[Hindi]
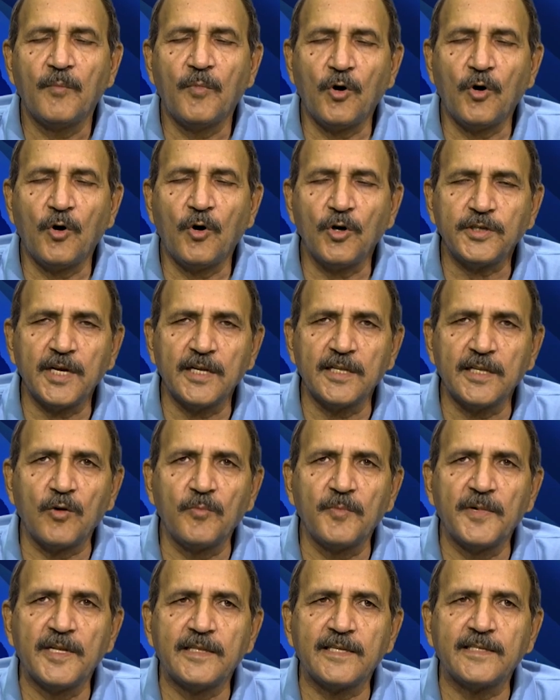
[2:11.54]
बहुत से
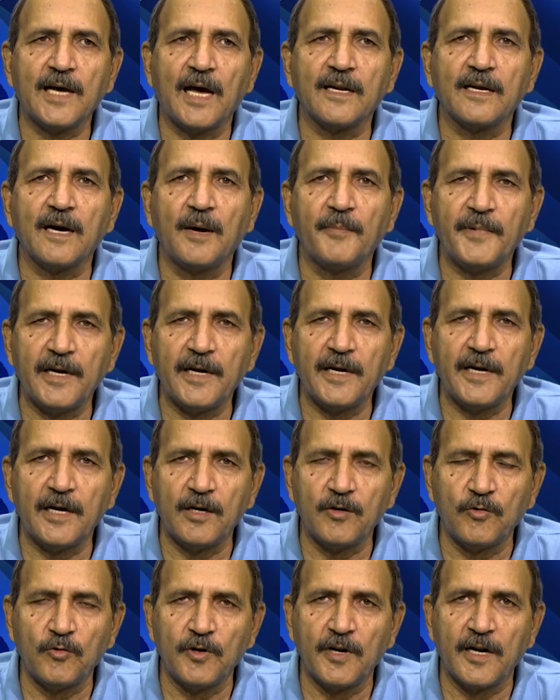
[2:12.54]
अदारों में दस साल का
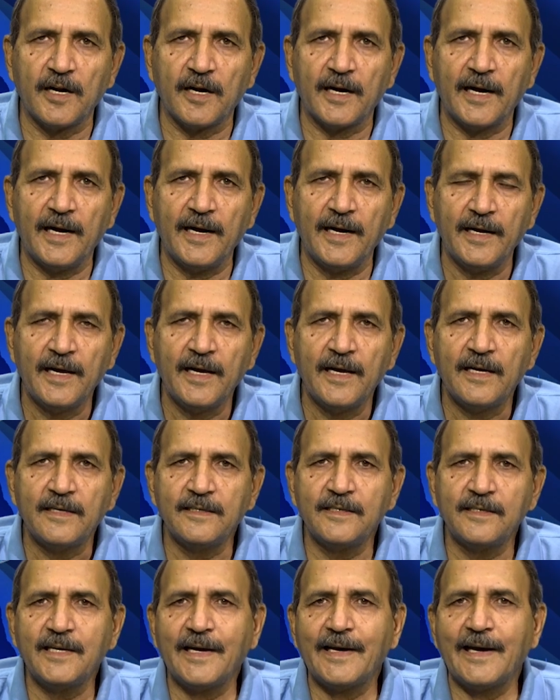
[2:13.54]
पीरियड उन्होंने रखा है
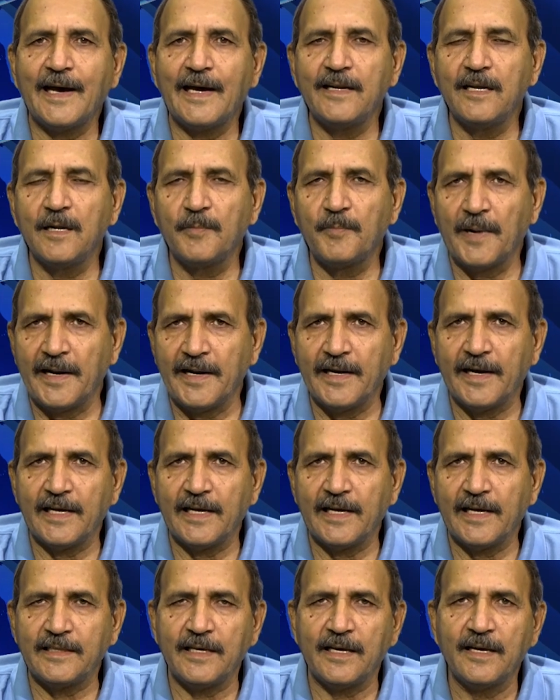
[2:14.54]
जिसे कैरियर प्लानिंग
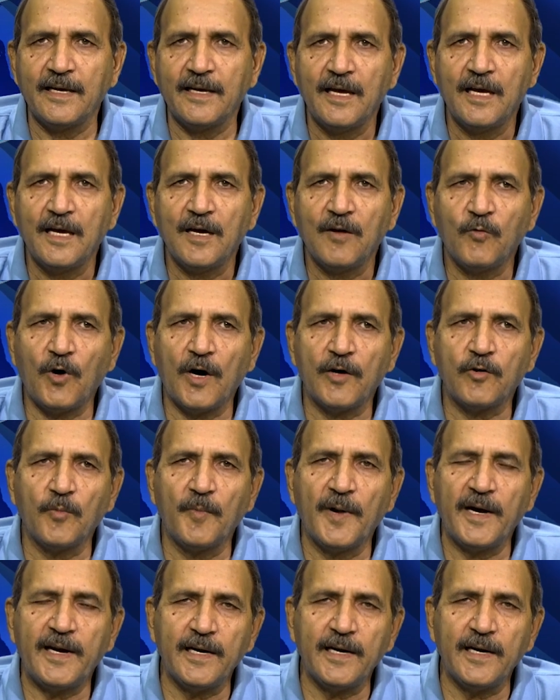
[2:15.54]
कहते हैं वो
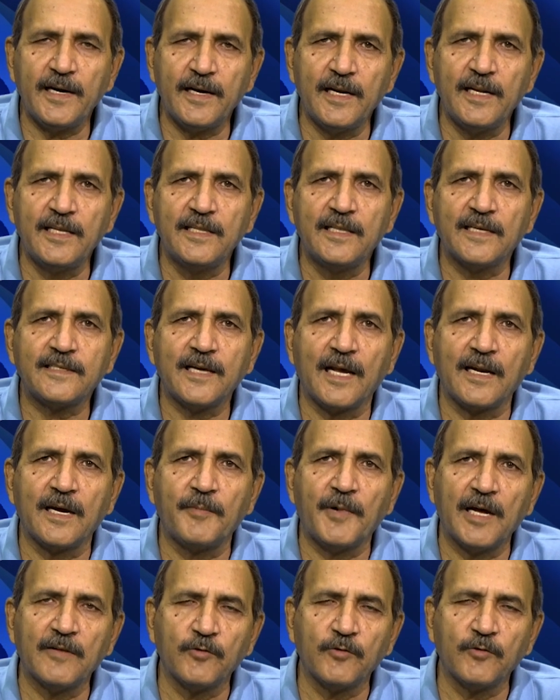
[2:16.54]
ऑटोमेटिकली दस साल के
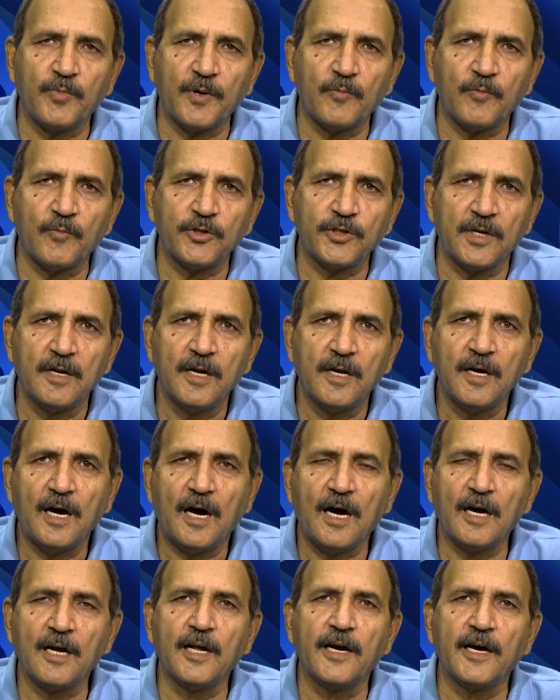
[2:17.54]
बाद वो प्रमोशन
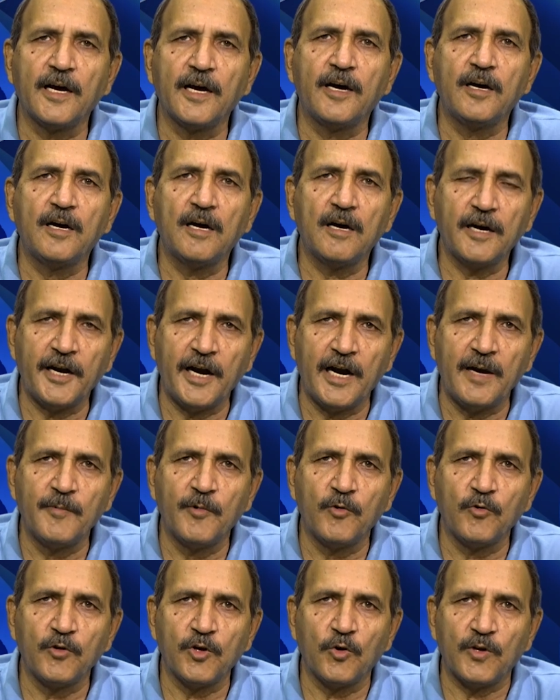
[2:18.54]
अगले ग्रेड में
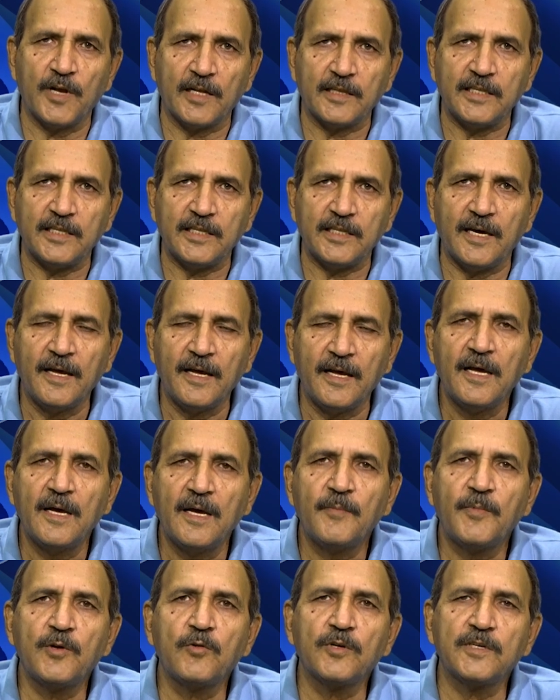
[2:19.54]
उनकी हो जाती है
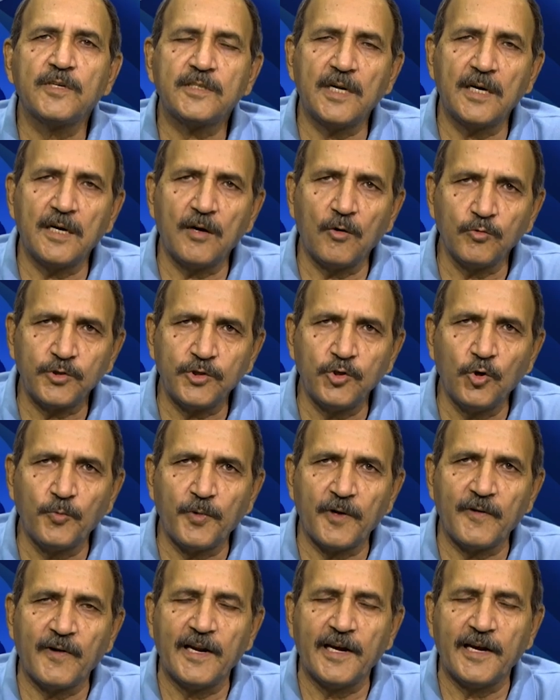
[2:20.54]
फिर इस तरह उससे
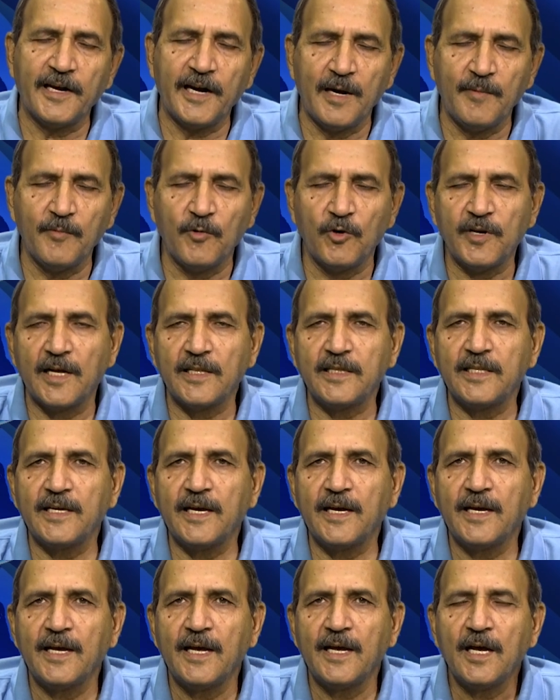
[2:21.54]
ऊपर वाले ग्रेड में हो जाती
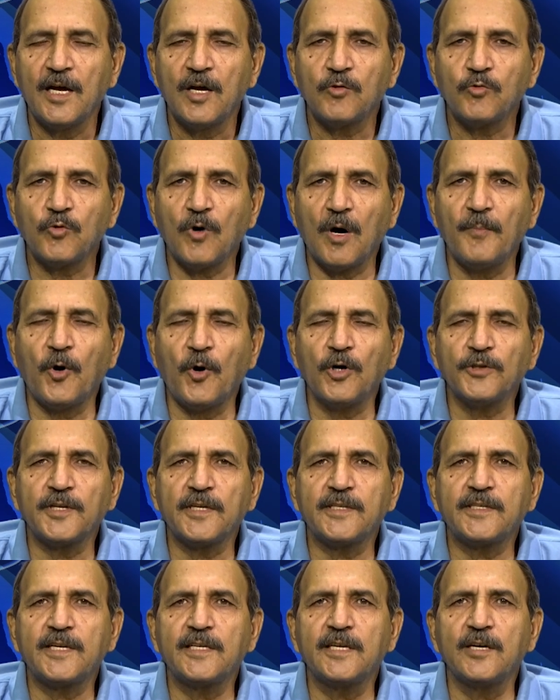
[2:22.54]
है तो अब
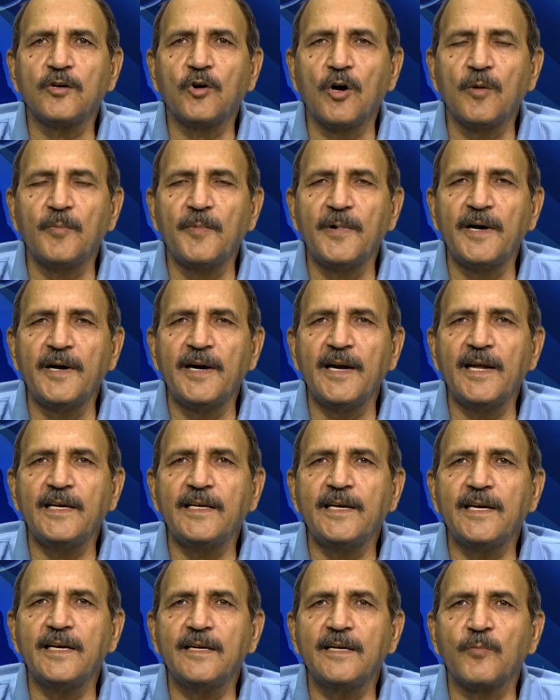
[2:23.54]
बहुत अरसे से गवर्नमेंट ने
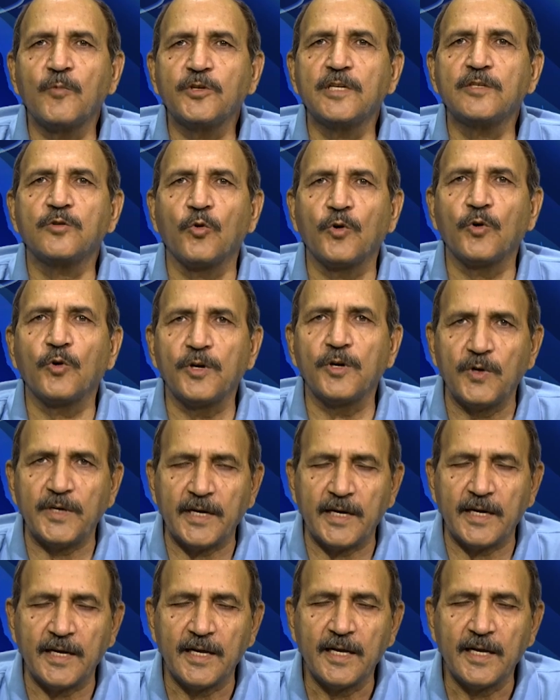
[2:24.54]
ये प्रमोशन रोकी
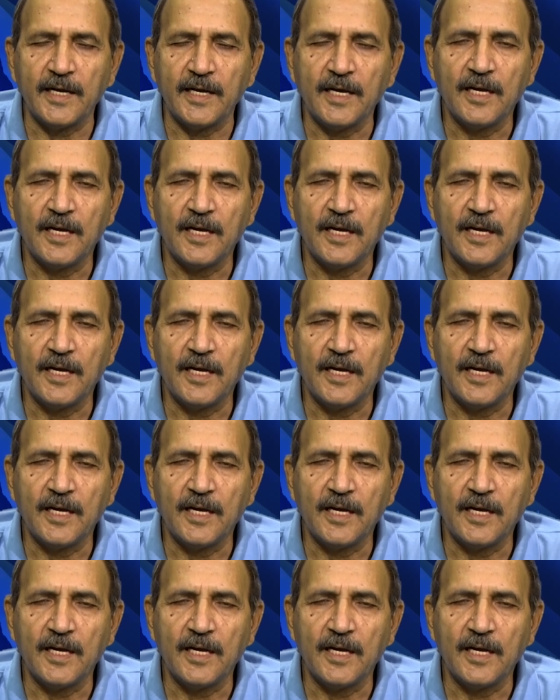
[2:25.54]
हुई हैं